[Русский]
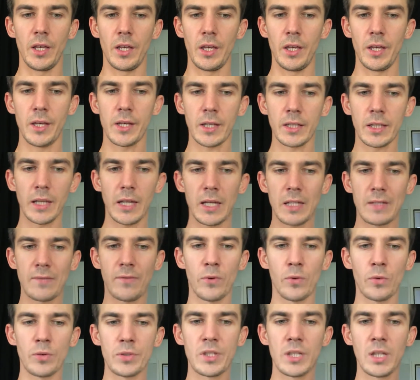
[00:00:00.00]
И когда я
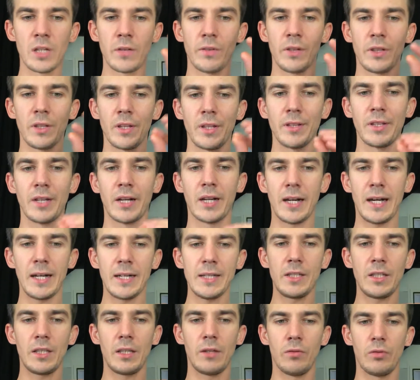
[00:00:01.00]
сфокусировал на
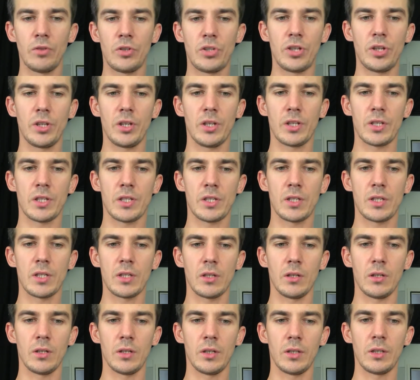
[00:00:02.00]
дыхании, вот через
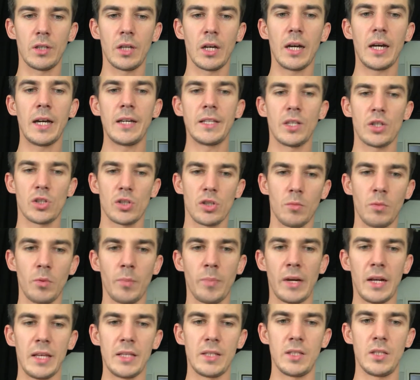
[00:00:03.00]
э, дыхание, чтобы
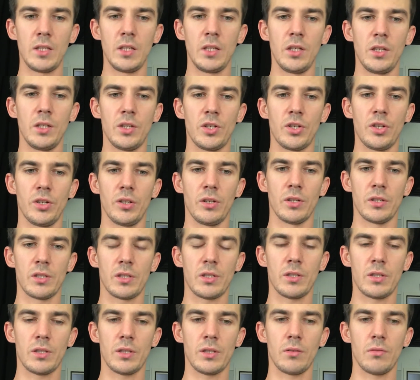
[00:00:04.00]
пройти
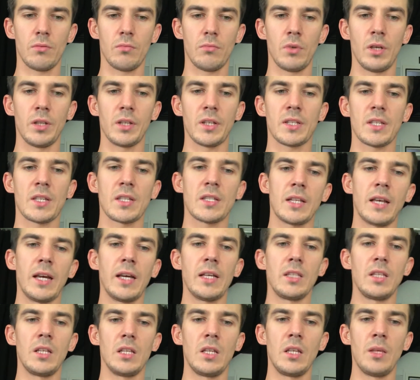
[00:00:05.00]
через это
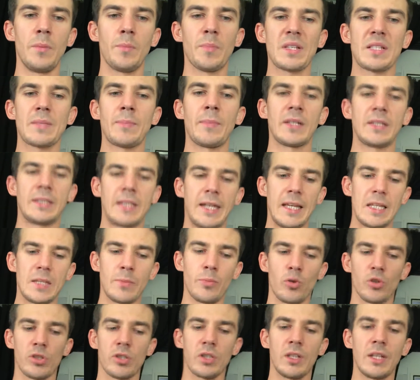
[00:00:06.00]
состояние и посмотреть
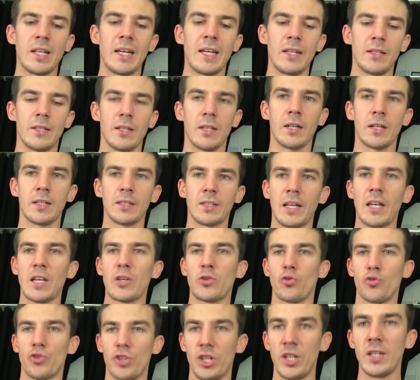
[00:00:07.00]
просто на это как на
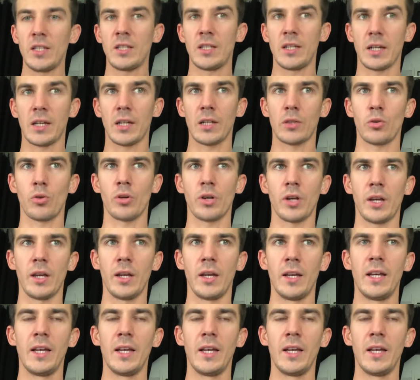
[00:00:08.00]
ощущение, которое